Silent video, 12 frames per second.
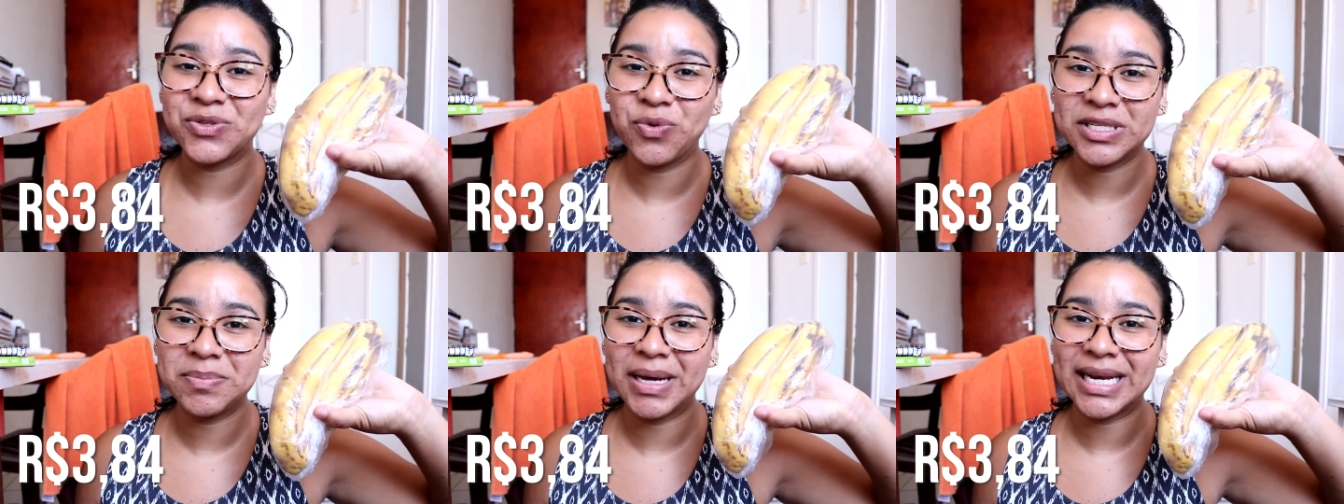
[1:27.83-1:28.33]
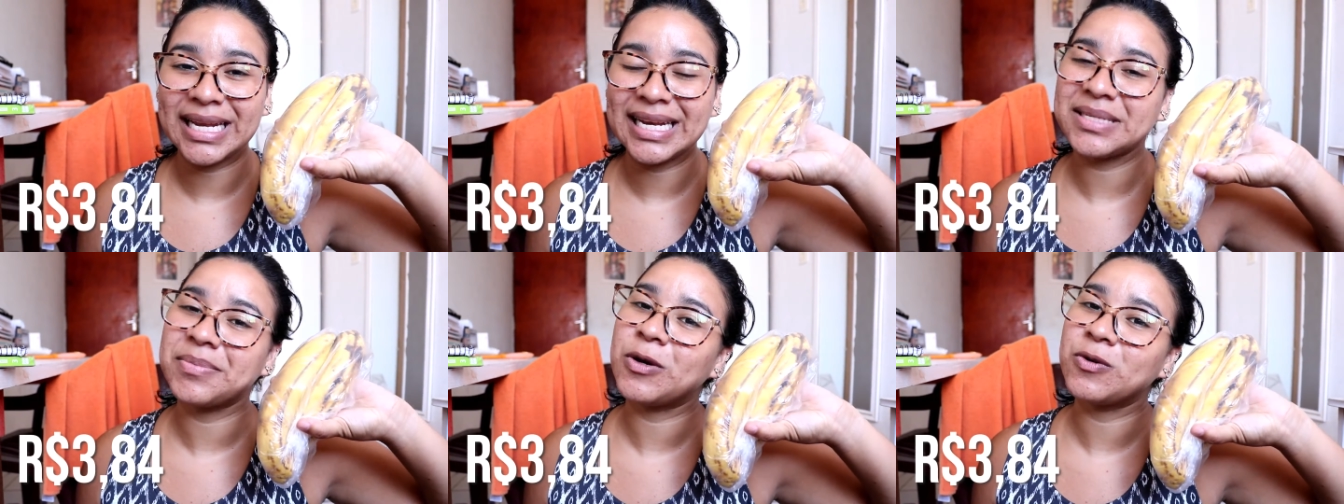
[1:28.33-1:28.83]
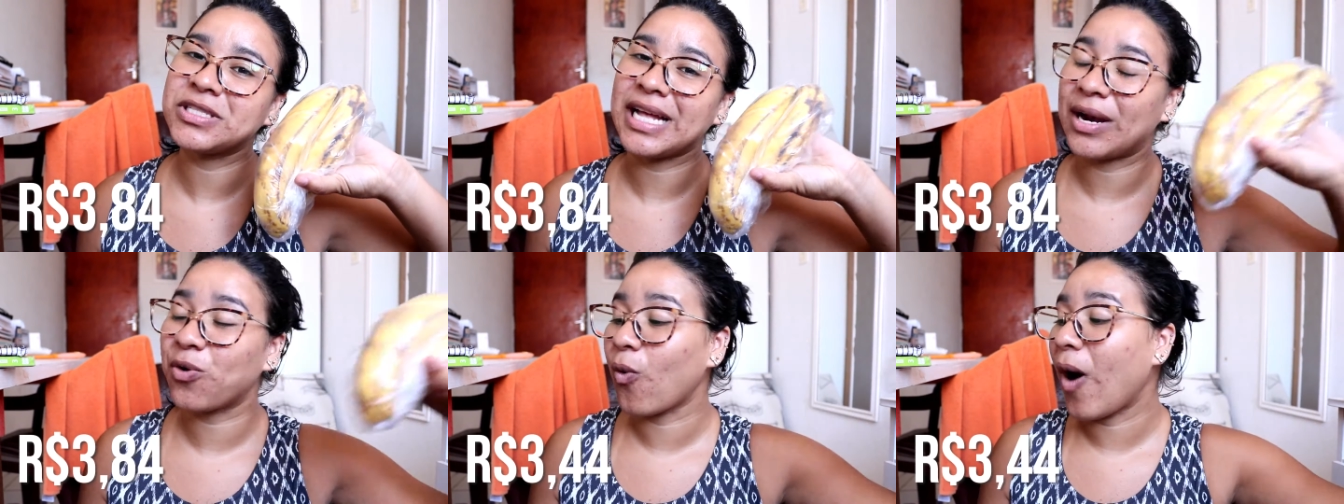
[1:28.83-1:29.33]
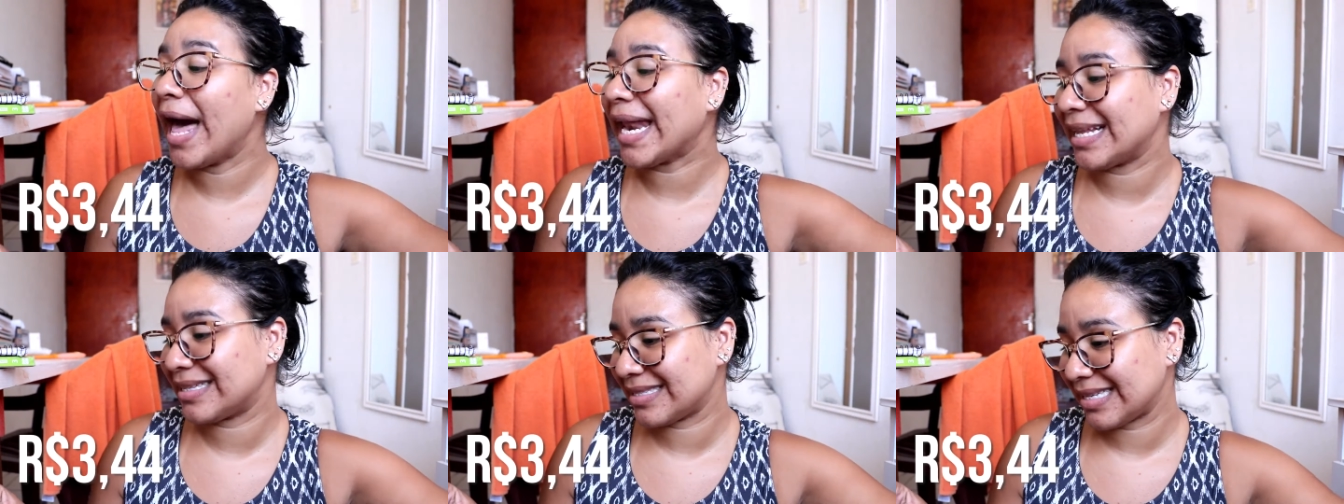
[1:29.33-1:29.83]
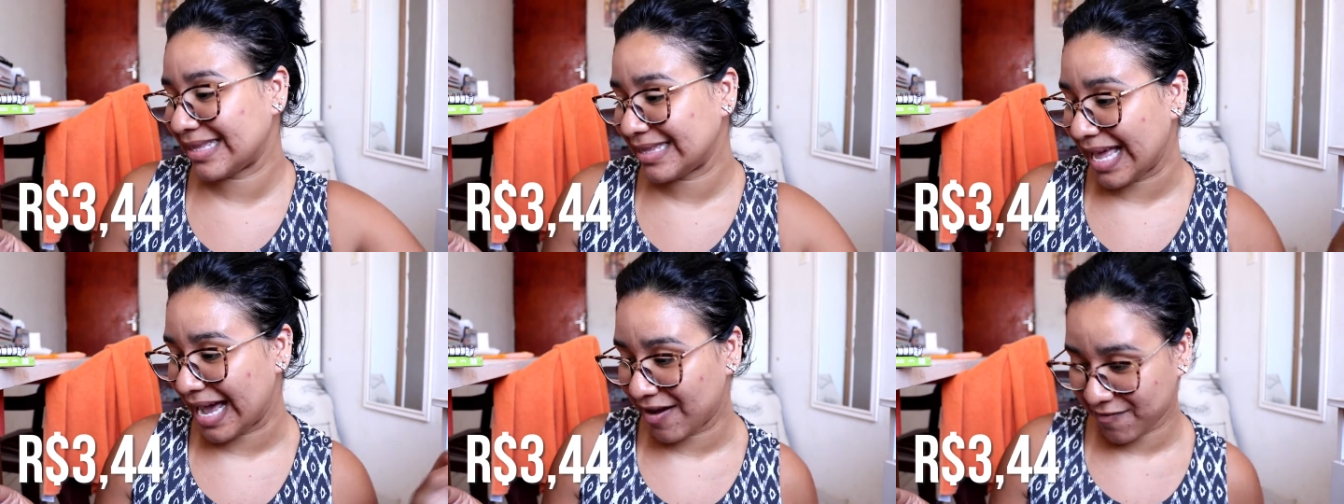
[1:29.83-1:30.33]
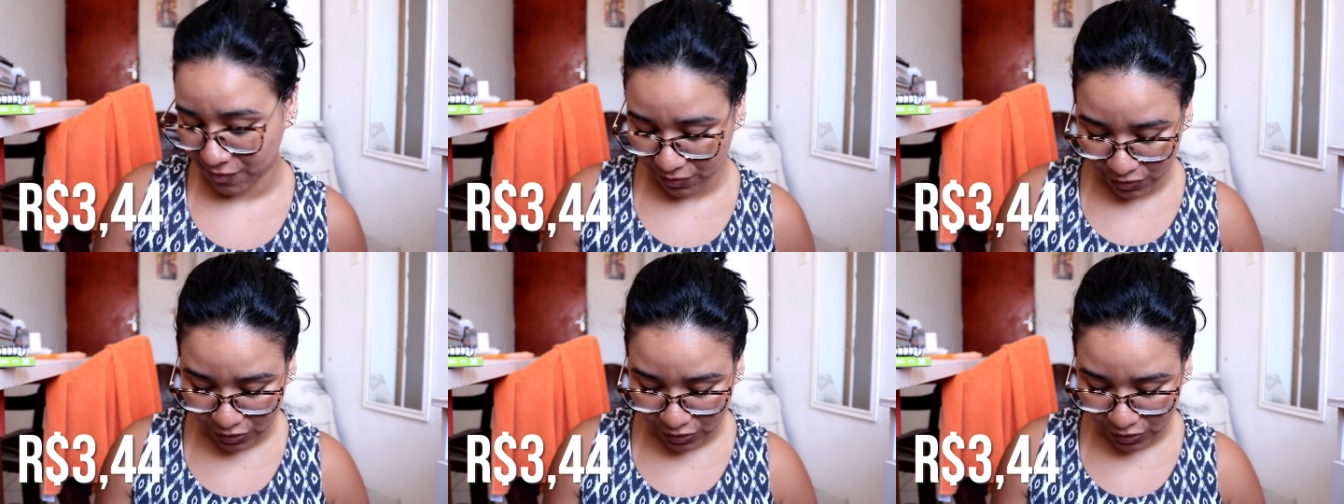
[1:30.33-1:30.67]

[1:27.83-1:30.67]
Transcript: duas bananas me custaram 40 centavos.